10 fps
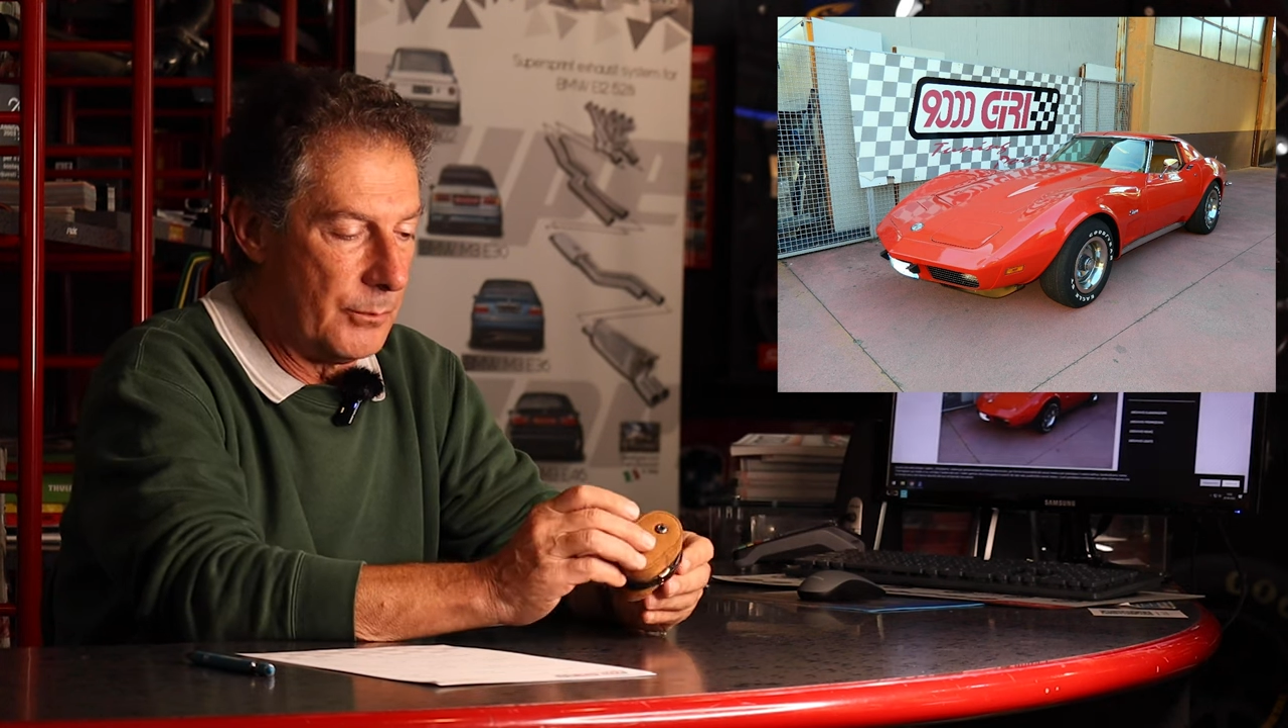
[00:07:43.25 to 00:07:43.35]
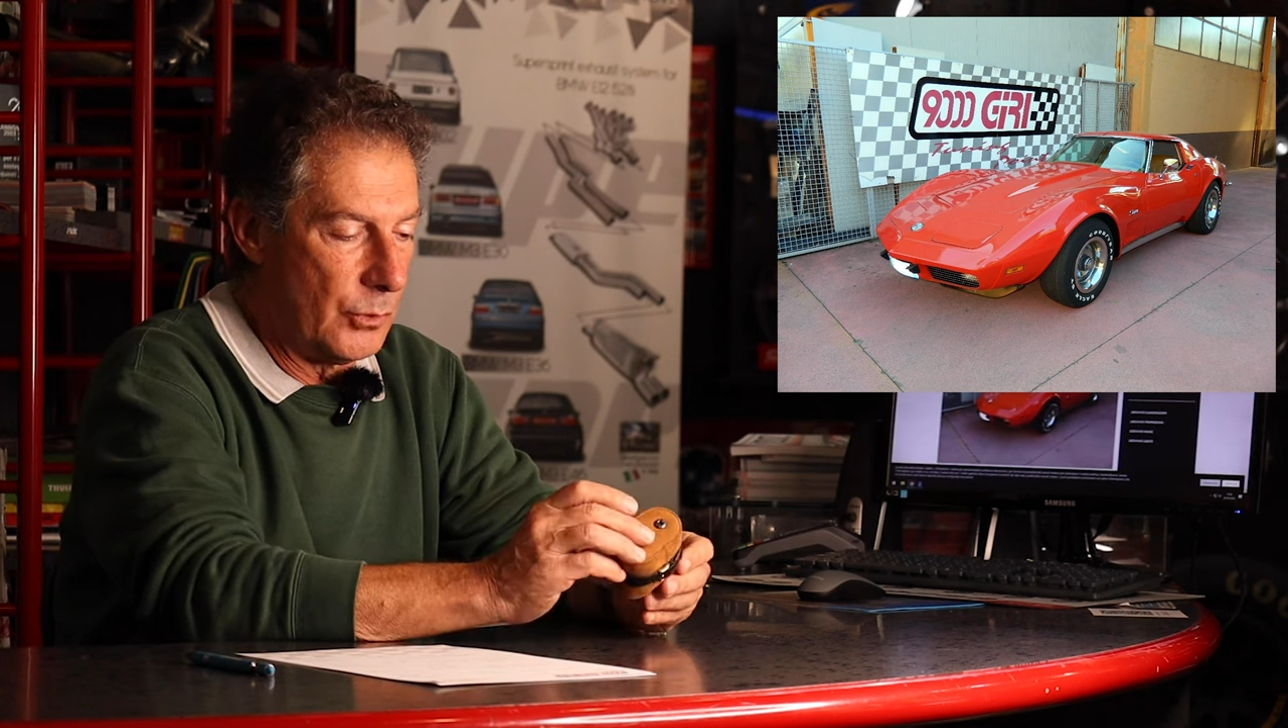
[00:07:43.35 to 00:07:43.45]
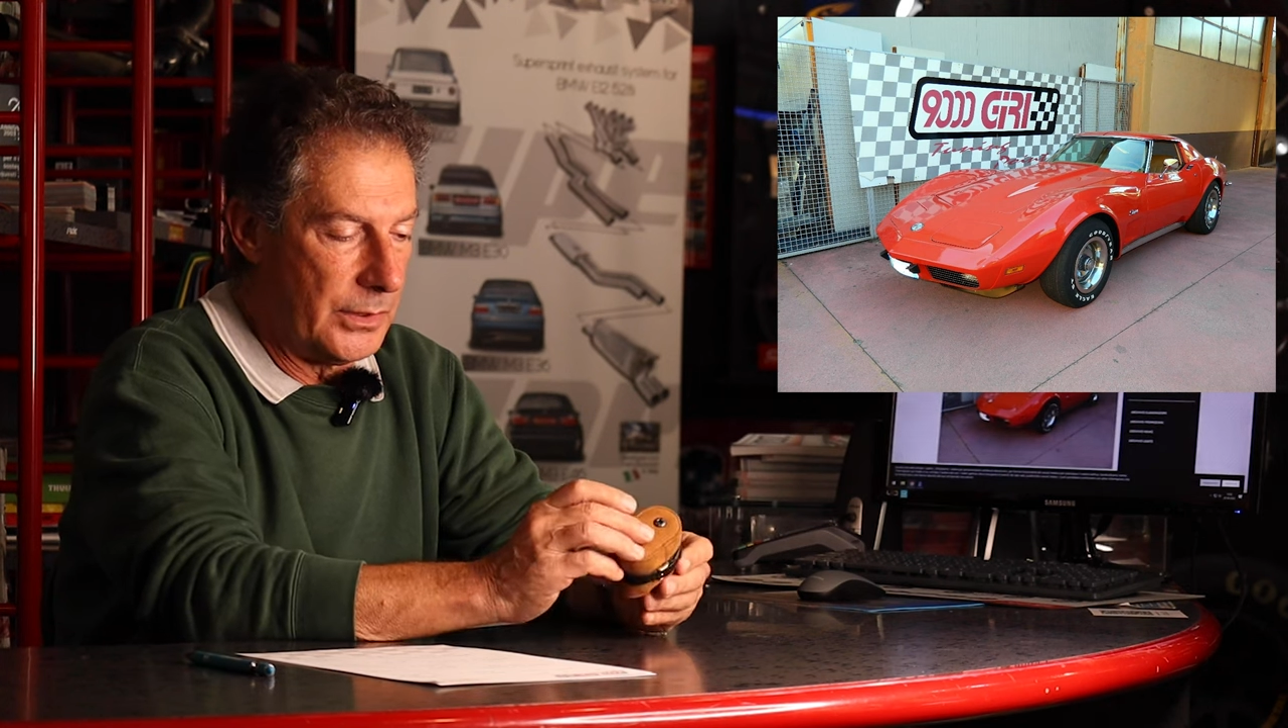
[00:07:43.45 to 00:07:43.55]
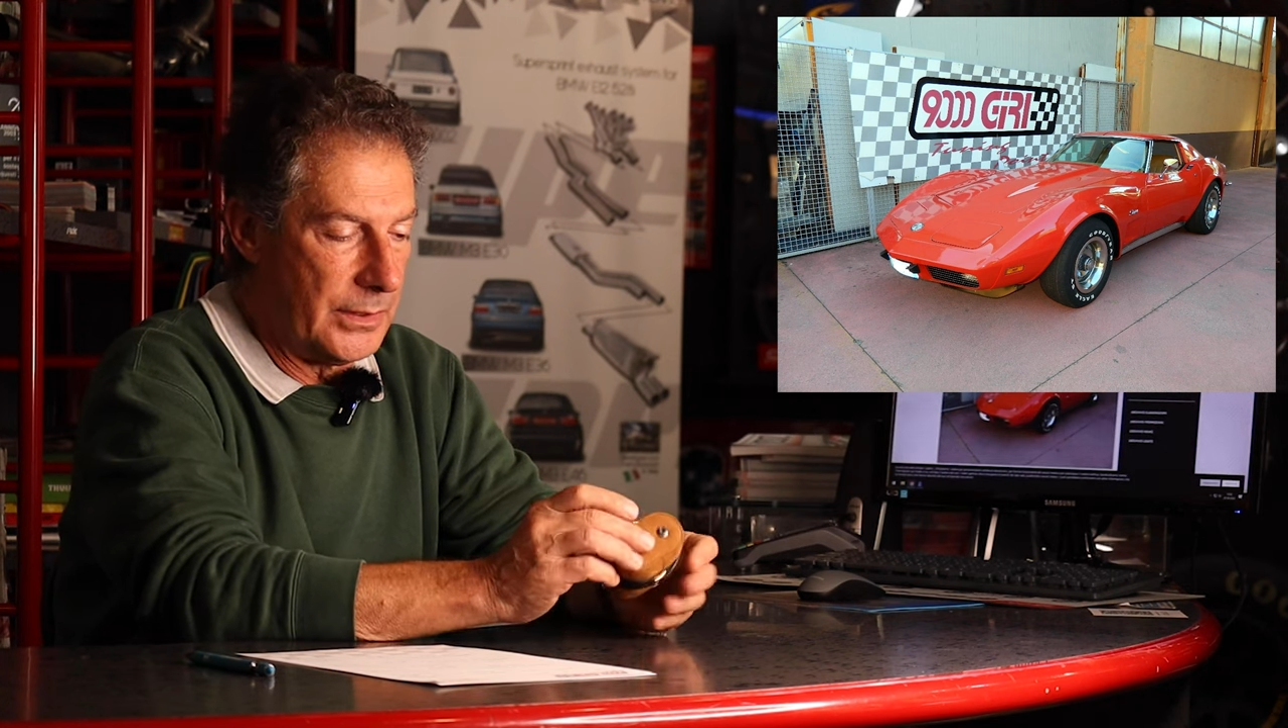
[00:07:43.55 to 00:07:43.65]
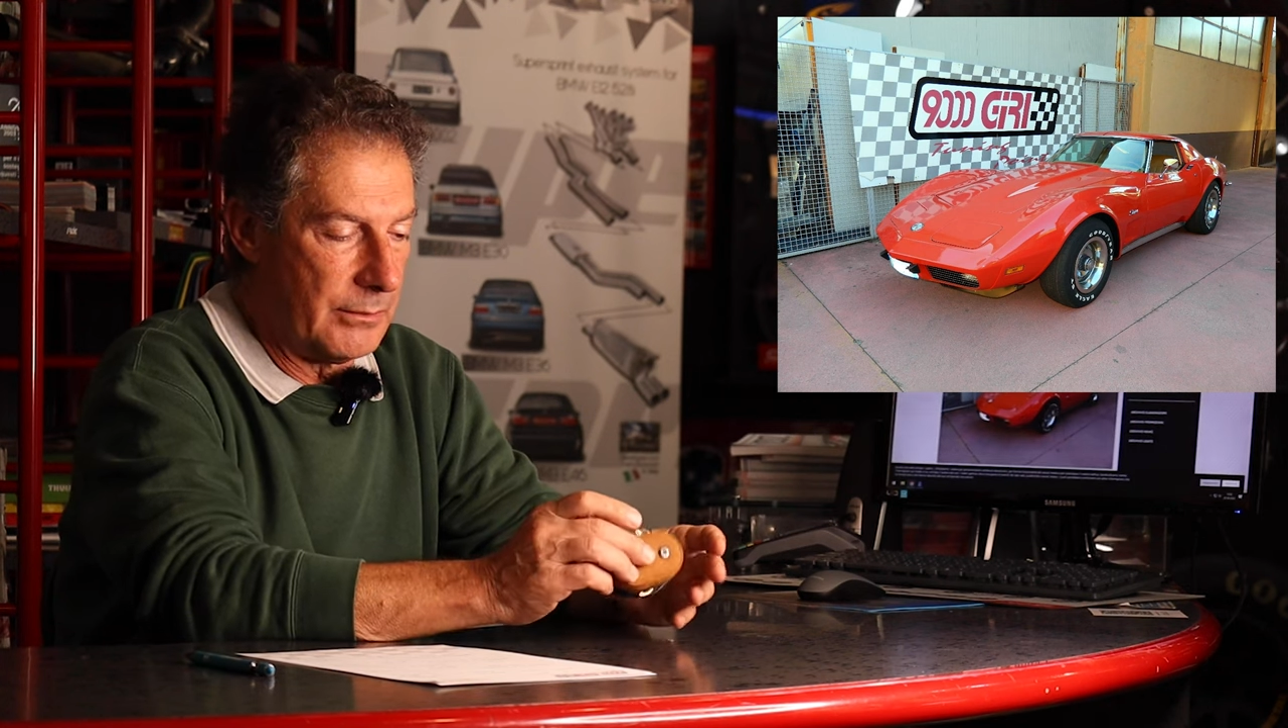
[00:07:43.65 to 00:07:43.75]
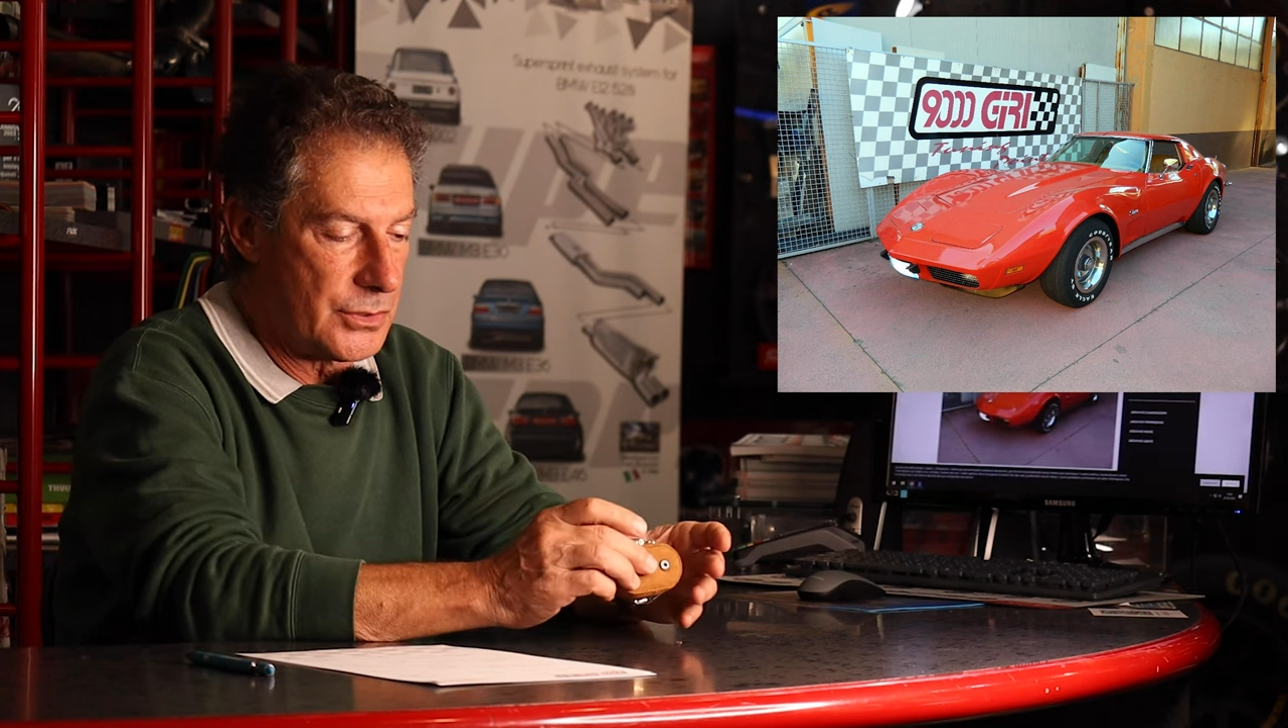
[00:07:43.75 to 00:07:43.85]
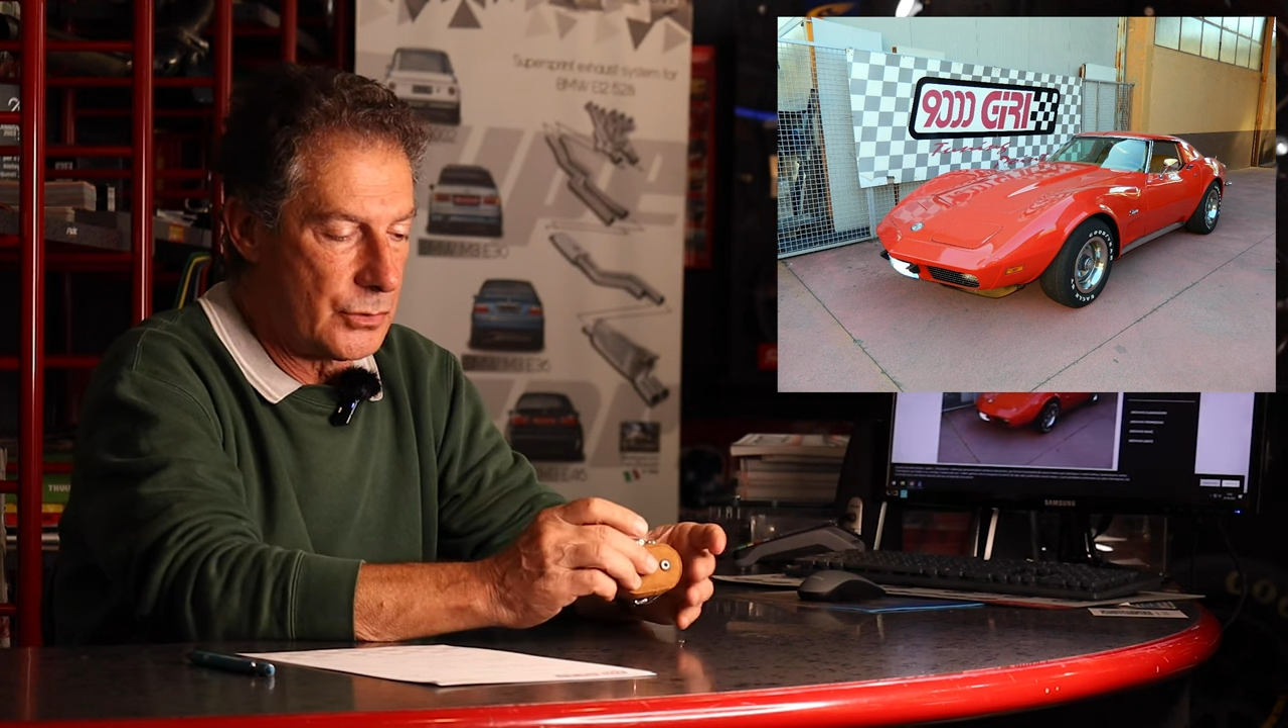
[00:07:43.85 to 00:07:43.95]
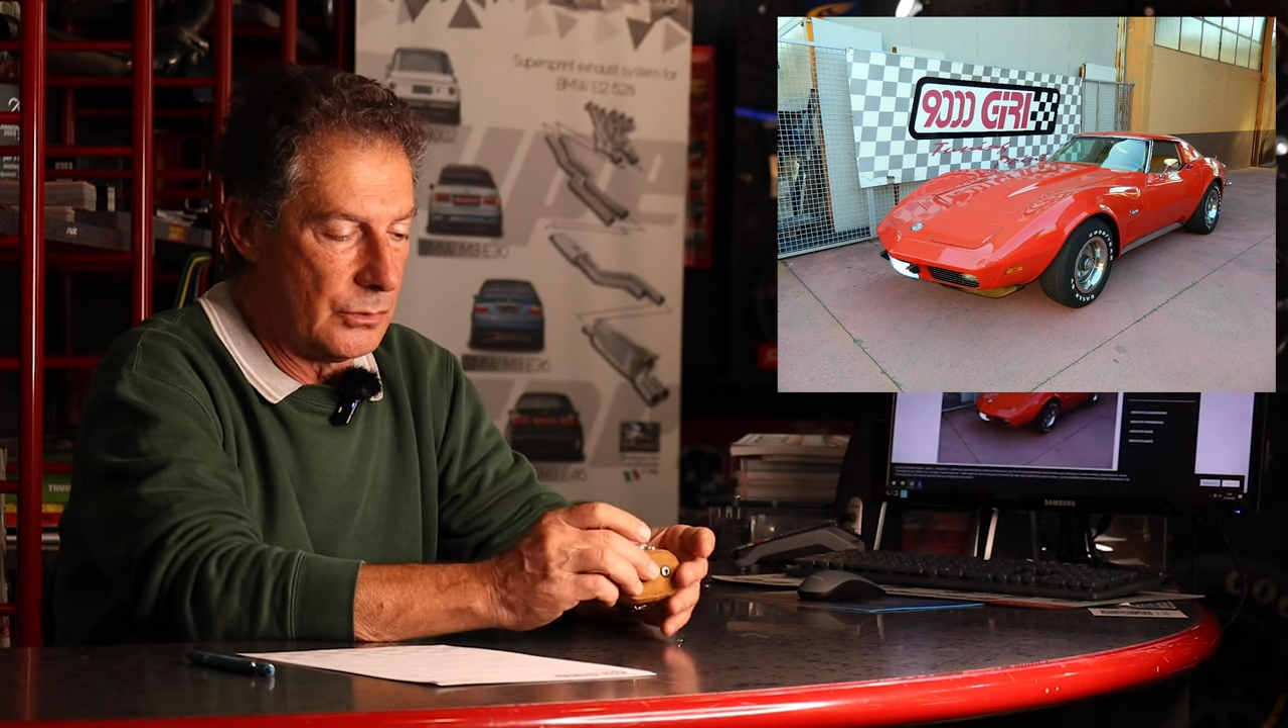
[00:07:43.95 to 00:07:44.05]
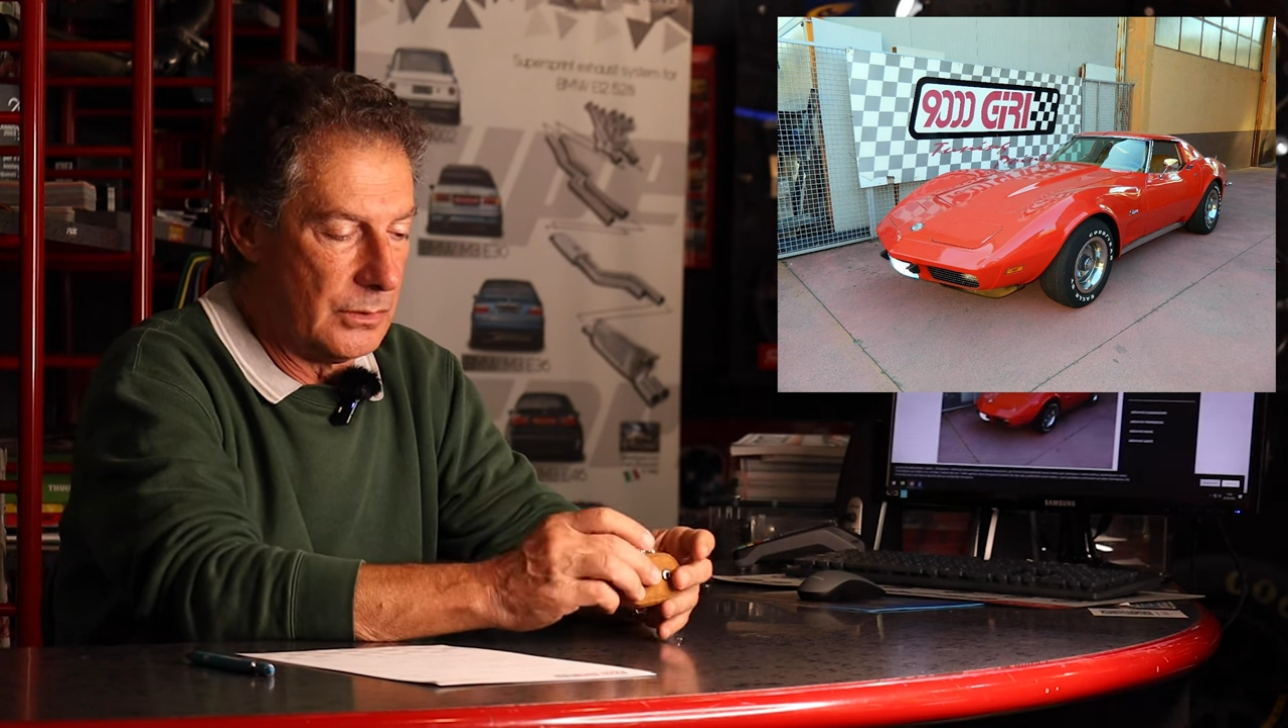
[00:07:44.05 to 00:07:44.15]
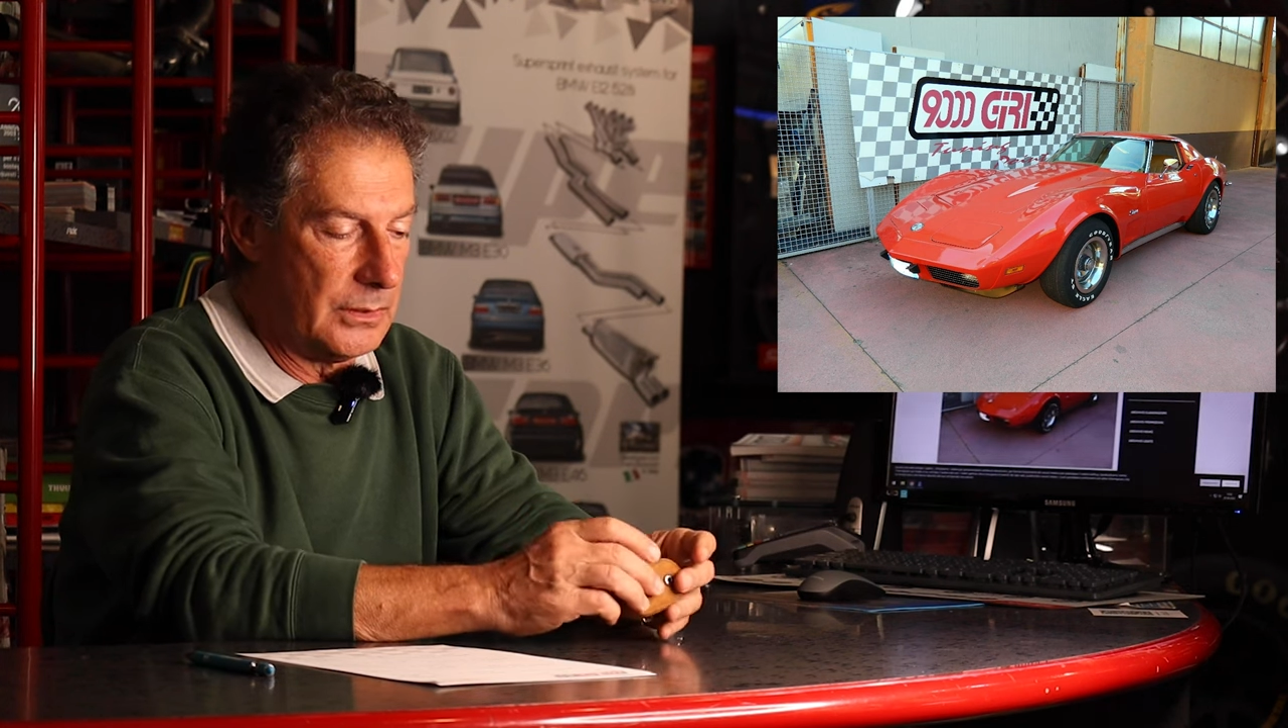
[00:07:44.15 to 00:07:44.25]
moglie di
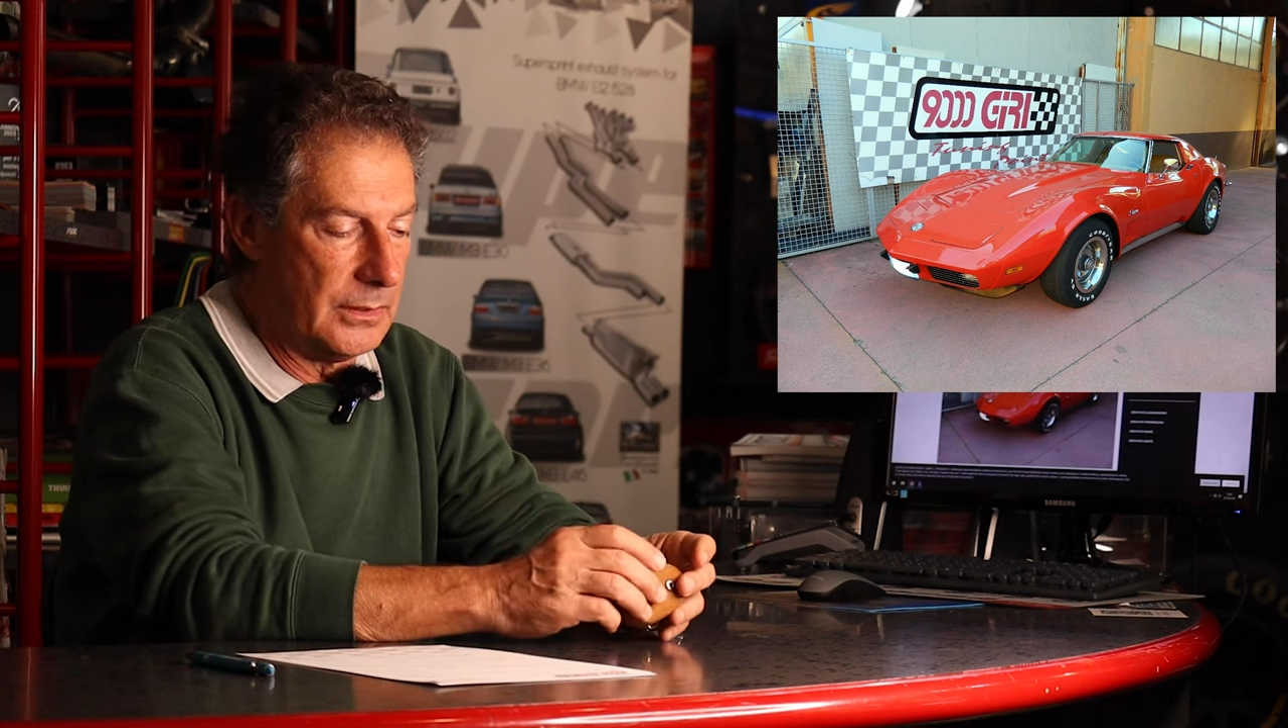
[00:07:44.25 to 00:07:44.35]
questo